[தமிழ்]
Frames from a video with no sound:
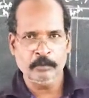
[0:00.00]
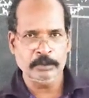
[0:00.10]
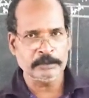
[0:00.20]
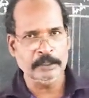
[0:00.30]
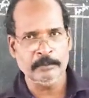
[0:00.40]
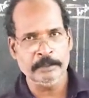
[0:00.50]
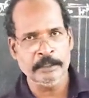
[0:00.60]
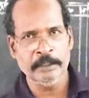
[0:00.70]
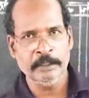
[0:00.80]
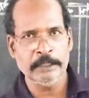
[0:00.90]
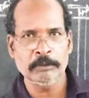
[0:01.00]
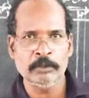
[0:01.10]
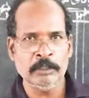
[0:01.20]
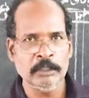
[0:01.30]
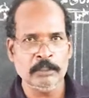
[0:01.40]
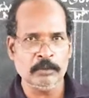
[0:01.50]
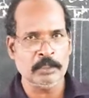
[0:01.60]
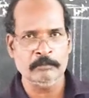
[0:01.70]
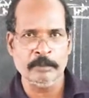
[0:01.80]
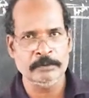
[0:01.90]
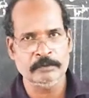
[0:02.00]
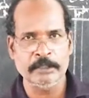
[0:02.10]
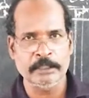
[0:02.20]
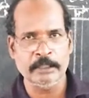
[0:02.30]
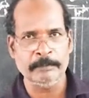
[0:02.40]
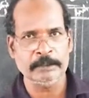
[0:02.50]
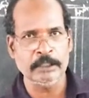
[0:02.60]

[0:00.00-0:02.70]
ஒன்று தள்ளுபடி இன்னொன்று ரொக்கம் அப்படின்னு சொல்லியிருக்கேன் அப்போ